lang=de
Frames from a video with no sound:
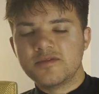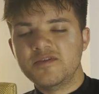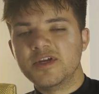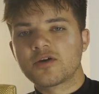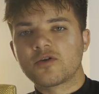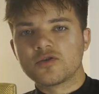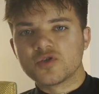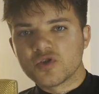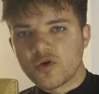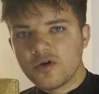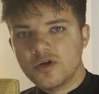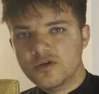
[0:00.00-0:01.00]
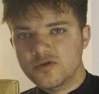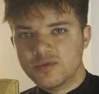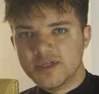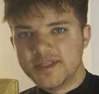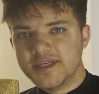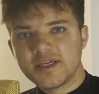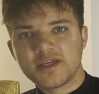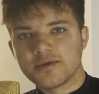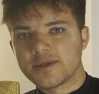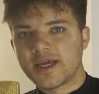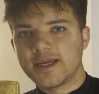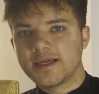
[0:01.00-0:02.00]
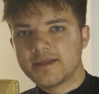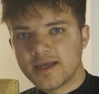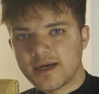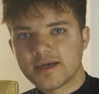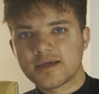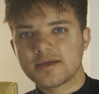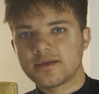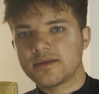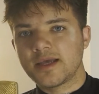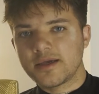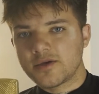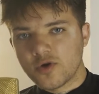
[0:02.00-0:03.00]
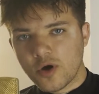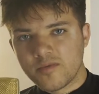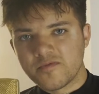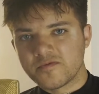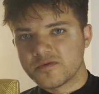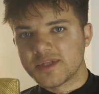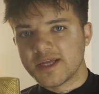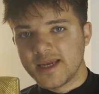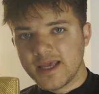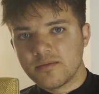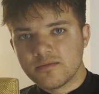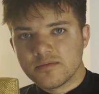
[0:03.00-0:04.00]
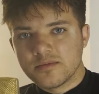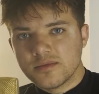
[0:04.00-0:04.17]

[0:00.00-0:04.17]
die wieder Kontrolle über dich und deine Gedanken, deinen Kopf und dein Leben